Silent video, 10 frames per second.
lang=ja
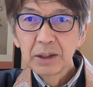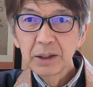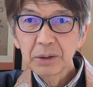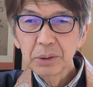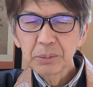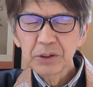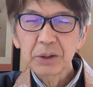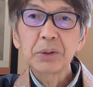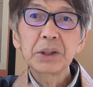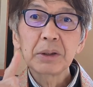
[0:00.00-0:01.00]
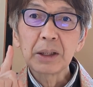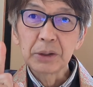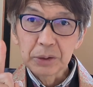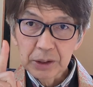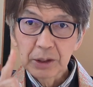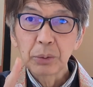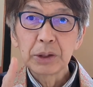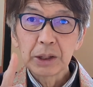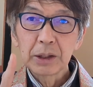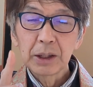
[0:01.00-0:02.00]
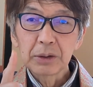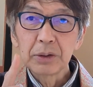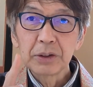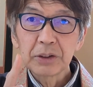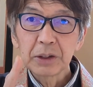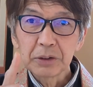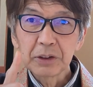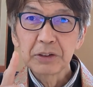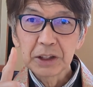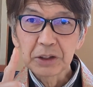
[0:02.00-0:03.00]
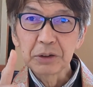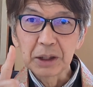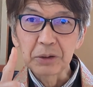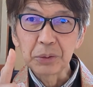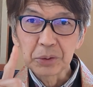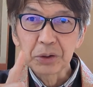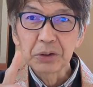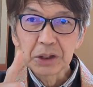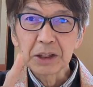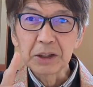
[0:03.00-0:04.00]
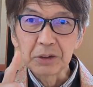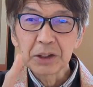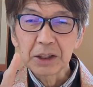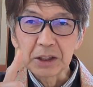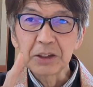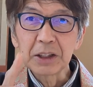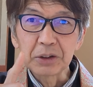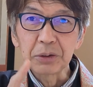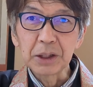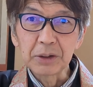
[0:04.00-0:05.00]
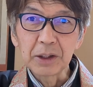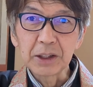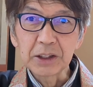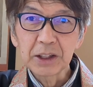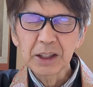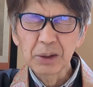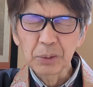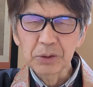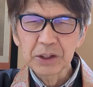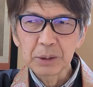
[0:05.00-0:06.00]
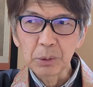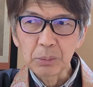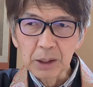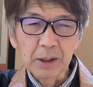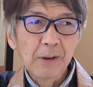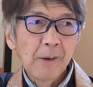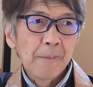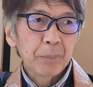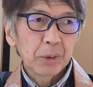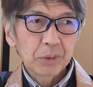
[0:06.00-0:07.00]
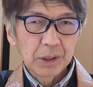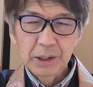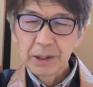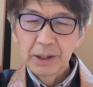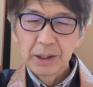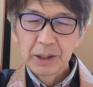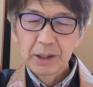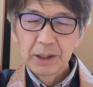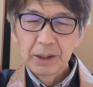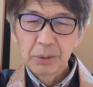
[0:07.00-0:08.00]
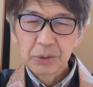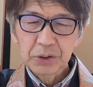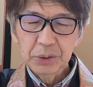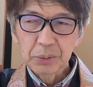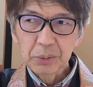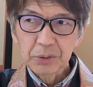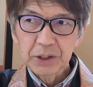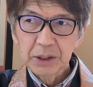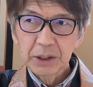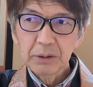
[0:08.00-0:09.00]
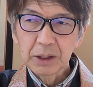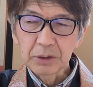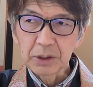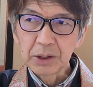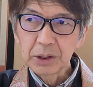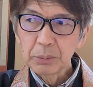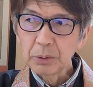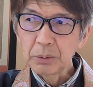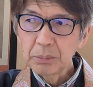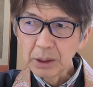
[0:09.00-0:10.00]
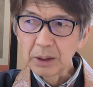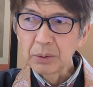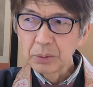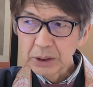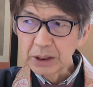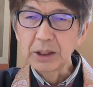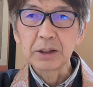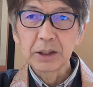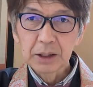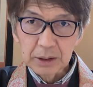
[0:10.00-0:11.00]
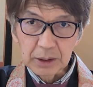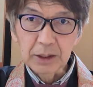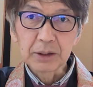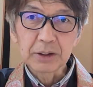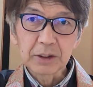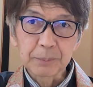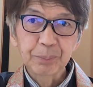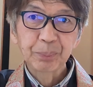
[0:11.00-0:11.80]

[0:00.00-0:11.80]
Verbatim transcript: で子供さんを1人おいでおいでになるんですけどそれ1961年の人は2009年の話やからお子さんもまあ、えー、遅いお子さんではあるけれどもまあ大きいなってはったわけですよ。